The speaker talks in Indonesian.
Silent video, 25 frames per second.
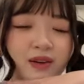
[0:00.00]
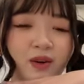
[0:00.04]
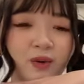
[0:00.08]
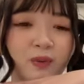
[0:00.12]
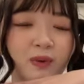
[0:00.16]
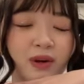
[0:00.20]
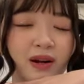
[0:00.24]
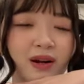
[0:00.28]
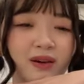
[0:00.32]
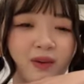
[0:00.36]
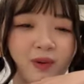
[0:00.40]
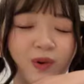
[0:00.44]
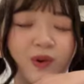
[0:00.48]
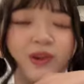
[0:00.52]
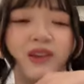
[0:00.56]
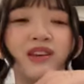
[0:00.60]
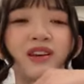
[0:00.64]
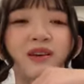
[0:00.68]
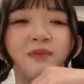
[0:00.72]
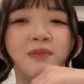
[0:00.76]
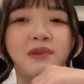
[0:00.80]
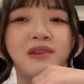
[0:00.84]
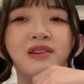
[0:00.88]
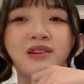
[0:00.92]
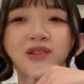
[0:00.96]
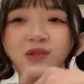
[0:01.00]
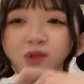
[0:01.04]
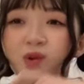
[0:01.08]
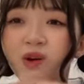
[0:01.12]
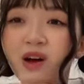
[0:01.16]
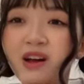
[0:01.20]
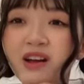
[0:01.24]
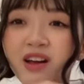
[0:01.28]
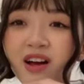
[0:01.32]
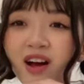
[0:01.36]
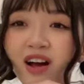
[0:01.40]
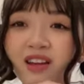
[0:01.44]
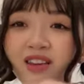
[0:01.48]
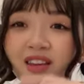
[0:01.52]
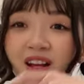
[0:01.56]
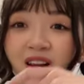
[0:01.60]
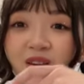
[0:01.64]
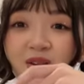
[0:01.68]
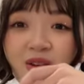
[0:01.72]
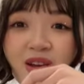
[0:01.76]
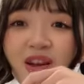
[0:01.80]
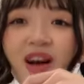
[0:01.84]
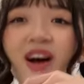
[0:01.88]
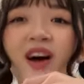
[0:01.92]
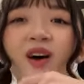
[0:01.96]
aku bilang oh iya bener juga ya kata
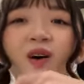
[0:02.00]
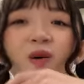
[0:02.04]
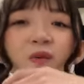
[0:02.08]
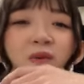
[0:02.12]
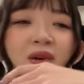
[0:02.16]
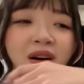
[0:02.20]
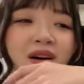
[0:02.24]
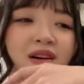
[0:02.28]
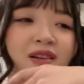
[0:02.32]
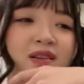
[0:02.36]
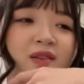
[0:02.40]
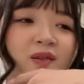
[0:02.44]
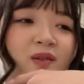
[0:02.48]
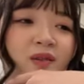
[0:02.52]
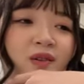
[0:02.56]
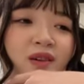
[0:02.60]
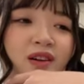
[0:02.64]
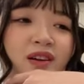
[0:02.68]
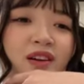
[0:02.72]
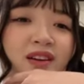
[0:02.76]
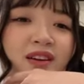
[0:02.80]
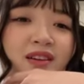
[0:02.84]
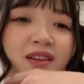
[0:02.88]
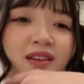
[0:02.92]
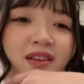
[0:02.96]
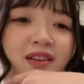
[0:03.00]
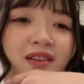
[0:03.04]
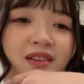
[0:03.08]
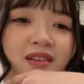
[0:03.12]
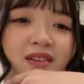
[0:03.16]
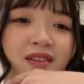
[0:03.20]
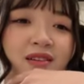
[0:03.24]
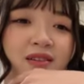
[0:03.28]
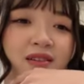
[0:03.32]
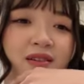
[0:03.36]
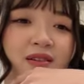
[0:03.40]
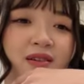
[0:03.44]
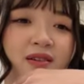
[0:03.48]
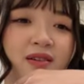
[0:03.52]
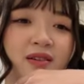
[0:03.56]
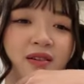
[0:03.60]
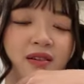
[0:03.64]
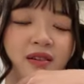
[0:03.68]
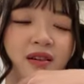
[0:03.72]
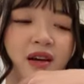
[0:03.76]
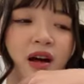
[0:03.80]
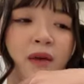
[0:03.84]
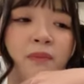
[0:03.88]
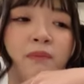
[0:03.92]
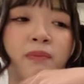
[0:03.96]
lu ya aku bilang gitu
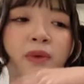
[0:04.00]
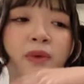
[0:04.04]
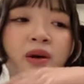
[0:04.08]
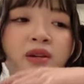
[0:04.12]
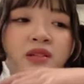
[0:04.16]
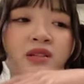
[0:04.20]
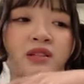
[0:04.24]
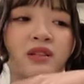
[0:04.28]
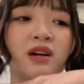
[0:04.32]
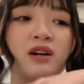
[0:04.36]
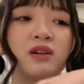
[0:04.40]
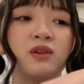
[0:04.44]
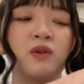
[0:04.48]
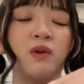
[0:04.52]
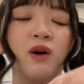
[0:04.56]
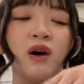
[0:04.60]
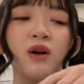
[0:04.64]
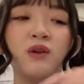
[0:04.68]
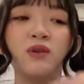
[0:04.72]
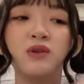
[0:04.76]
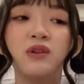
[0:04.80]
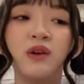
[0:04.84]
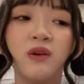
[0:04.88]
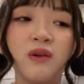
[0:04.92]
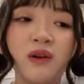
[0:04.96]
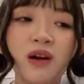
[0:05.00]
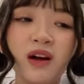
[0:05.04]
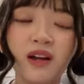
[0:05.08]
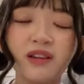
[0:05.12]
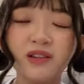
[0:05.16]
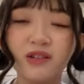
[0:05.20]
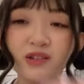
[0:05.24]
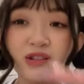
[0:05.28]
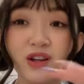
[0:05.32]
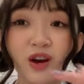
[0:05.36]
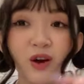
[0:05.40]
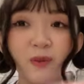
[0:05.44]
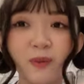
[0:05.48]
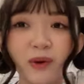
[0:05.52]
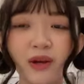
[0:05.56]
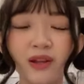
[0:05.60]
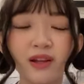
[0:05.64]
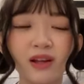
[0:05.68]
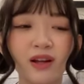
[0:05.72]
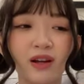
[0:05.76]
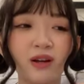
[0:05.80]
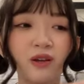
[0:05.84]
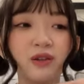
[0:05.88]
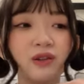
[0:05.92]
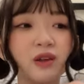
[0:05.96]
gampang sidang doang lu tau gak terus dia ngomong
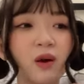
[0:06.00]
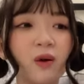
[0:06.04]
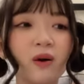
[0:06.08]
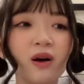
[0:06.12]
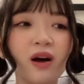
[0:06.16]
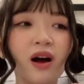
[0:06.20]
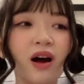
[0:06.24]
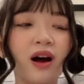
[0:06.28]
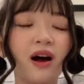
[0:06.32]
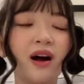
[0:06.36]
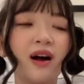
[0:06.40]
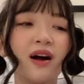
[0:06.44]
gini lu tau gak